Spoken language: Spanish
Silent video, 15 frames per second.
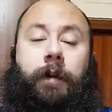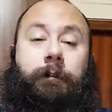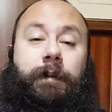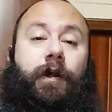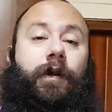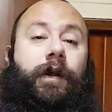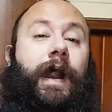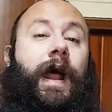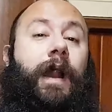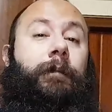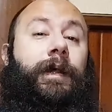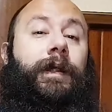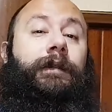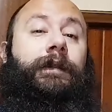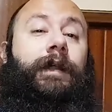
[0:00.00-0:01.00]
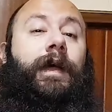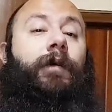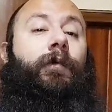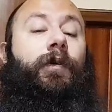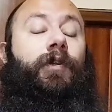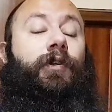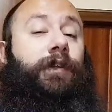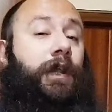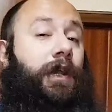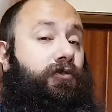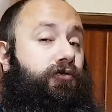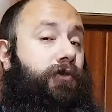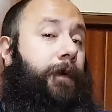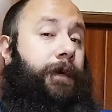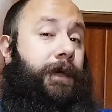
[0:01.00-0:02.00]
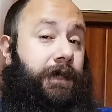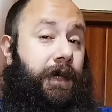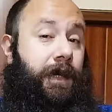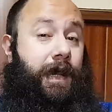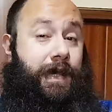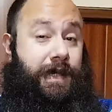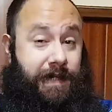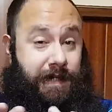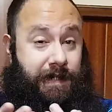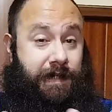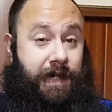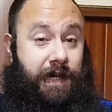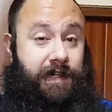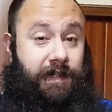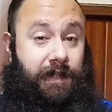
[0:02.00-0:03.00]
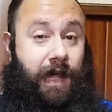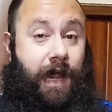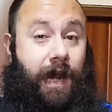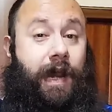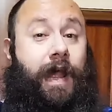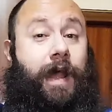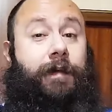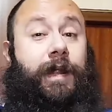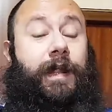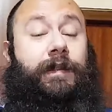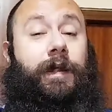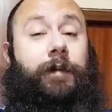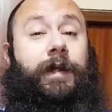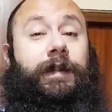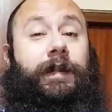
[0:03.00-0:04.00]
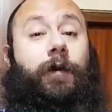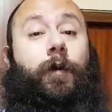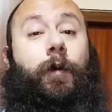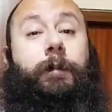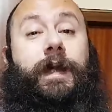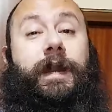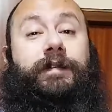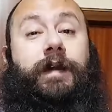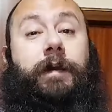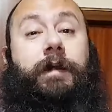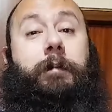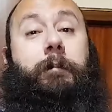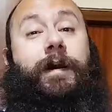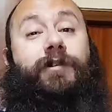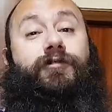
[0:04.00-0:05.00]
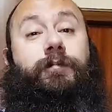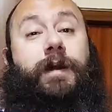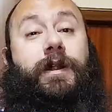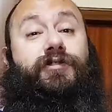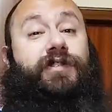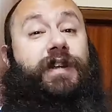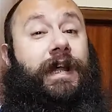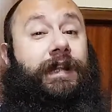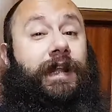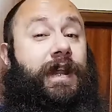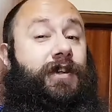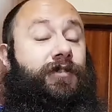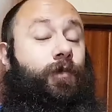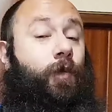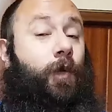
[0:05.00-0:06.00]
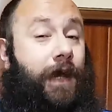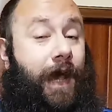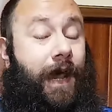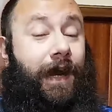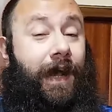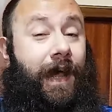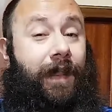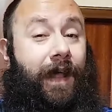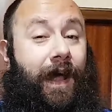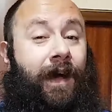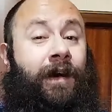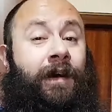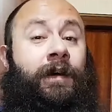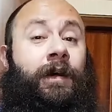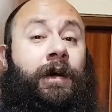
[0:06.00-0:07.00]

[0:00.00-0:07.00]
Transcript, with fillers: pero realmente cuando tenéis una vitrina y es cristal, evidentemente conviene saber más o menos si la tenéis muy cargada,